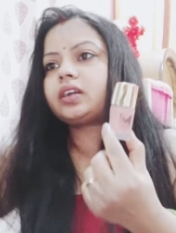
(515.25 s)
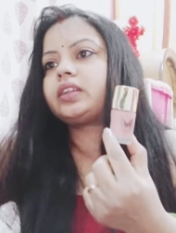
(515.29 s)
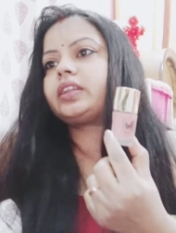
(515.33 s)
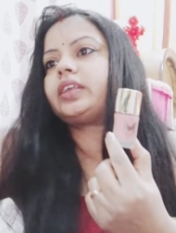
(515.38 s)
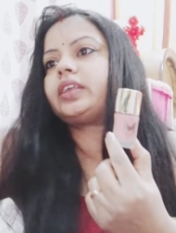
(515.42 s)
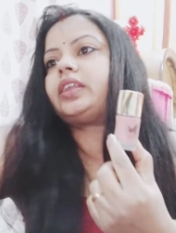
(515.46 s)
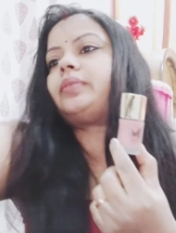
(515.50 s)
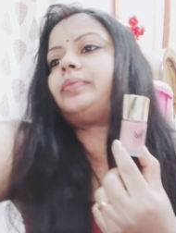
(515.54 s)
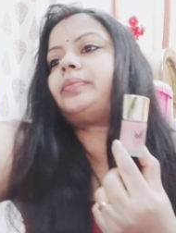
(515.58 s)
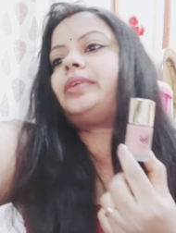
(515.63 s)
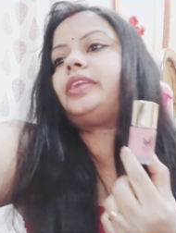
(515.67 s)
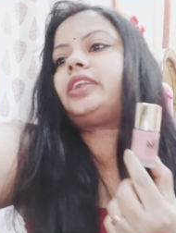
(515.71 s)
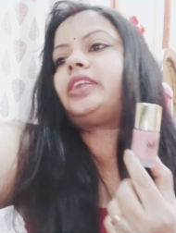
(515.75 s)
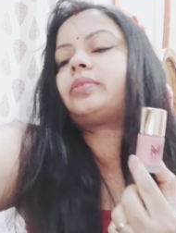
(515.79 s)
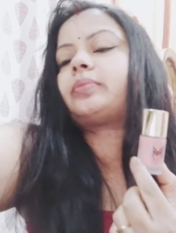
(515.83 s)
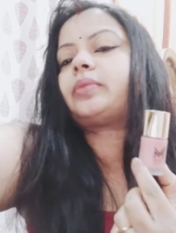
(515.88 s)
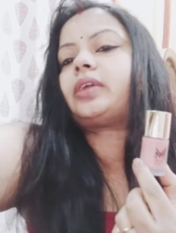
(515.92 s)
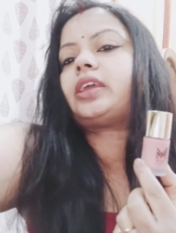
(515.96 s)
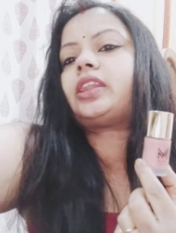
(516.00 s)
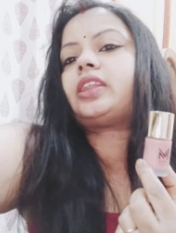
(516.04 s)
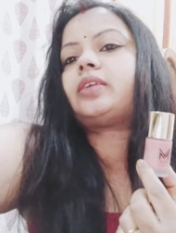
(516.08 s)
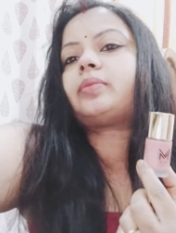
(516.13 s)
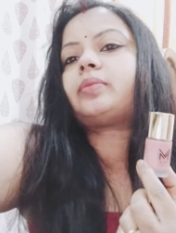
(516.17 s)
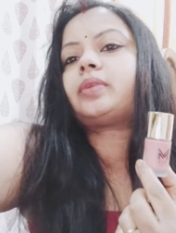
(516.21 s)
नेल पेंट
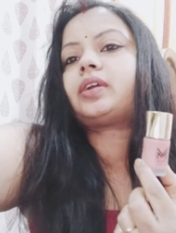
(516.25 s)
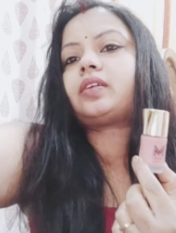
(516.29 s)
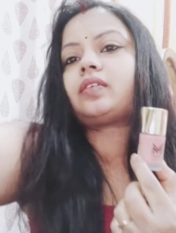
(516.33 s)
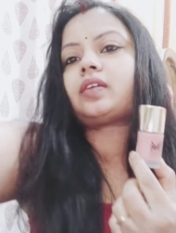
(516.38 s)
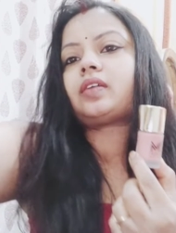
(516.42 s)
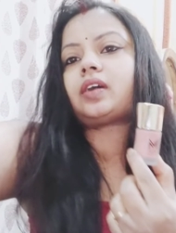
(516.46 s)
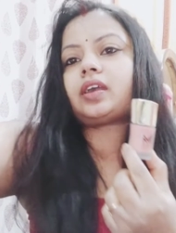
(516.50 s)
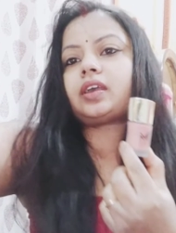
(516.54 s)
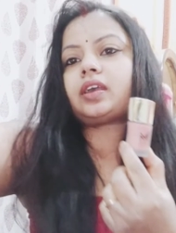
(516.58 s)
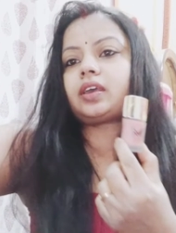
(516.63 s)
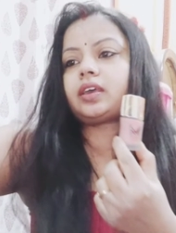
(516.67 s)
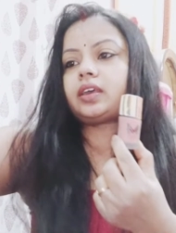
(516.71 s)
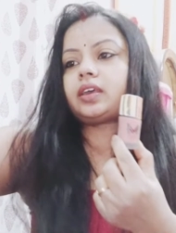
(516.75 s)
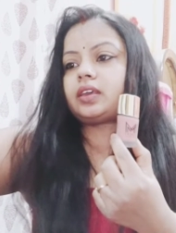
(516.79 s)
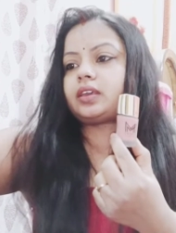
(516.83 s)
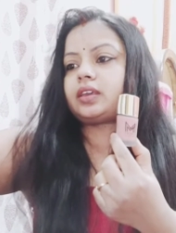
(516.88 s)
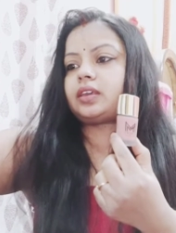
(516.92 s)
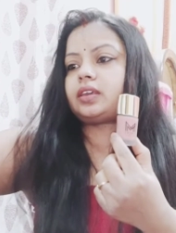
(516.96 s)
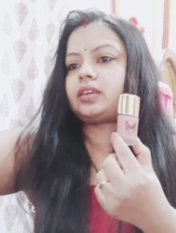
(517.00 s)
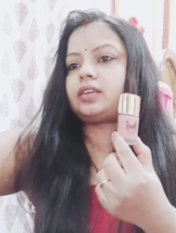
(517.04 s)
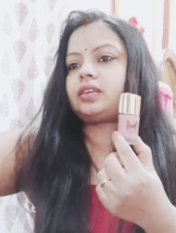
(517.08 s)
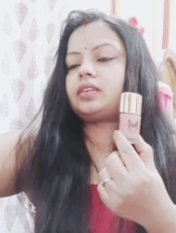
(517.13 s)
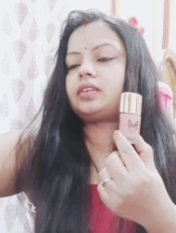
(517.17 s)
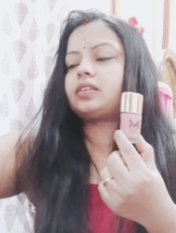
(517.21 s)
मैंने मंगवाया है